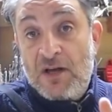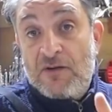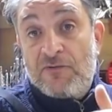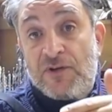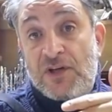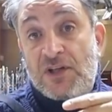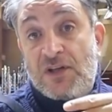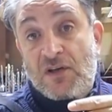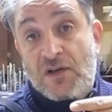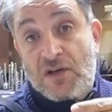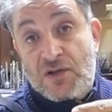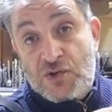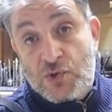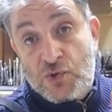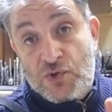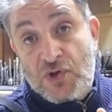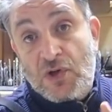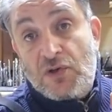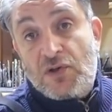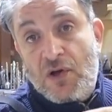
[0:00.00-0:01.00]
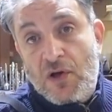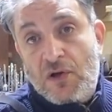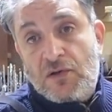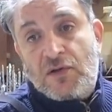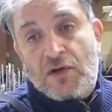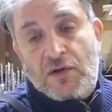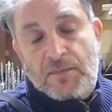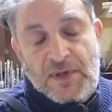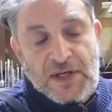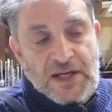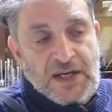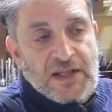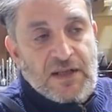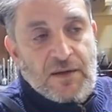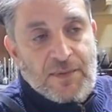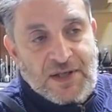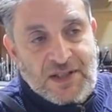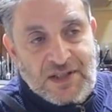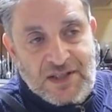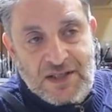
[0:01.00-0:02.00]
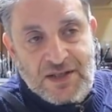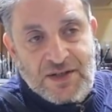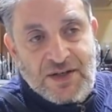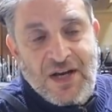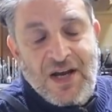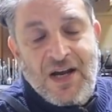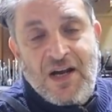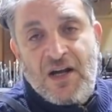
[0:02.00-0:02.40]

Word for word: في تخصصات اكتر من كده بكتير